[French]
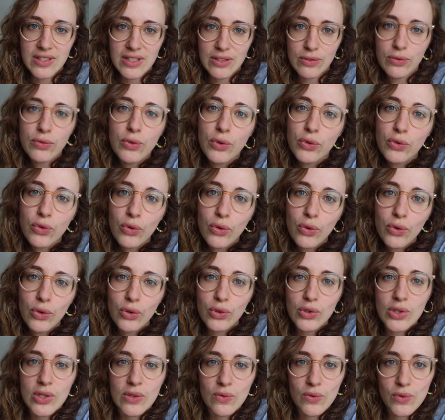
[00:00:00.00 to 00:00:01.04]
des photos
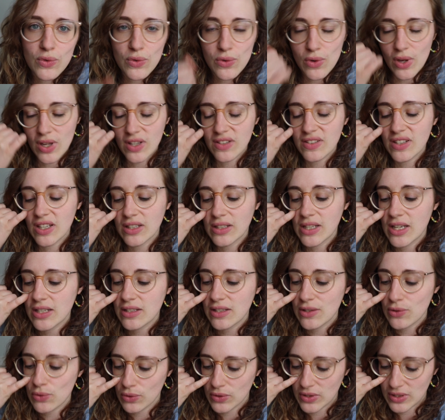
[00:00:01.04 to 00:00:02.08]
que j'ai vues sur
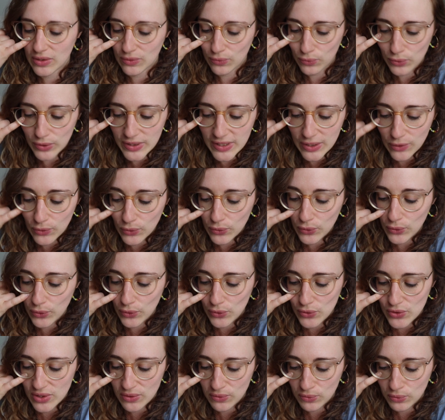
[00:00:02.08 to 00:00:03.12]
internet et sur des vidéos
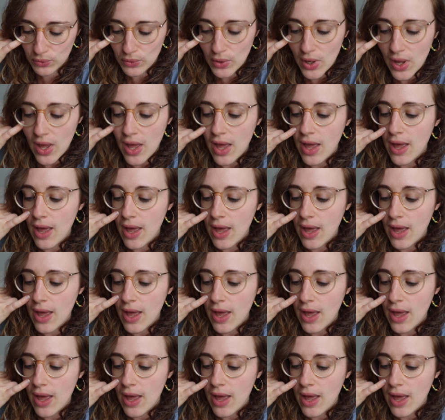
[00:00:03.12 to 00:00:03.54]
que j'ai vues.